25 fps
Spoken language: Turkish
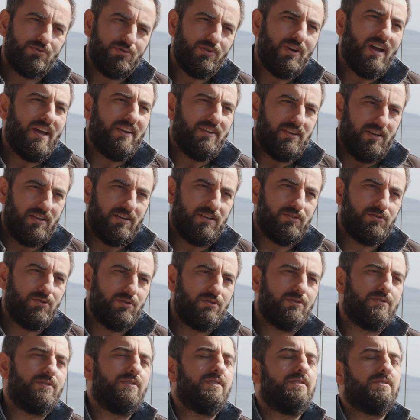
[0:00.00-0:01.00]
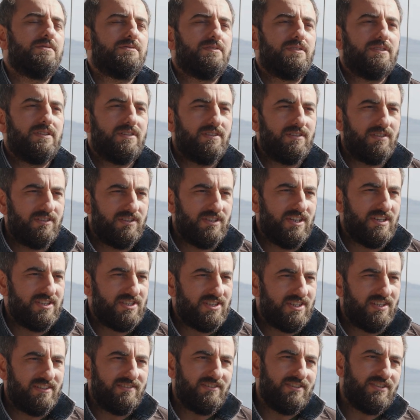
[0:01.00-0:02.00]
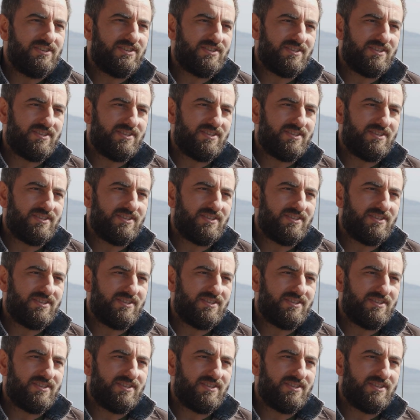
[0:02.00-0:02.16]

ruhen Anadolu e, yeşilin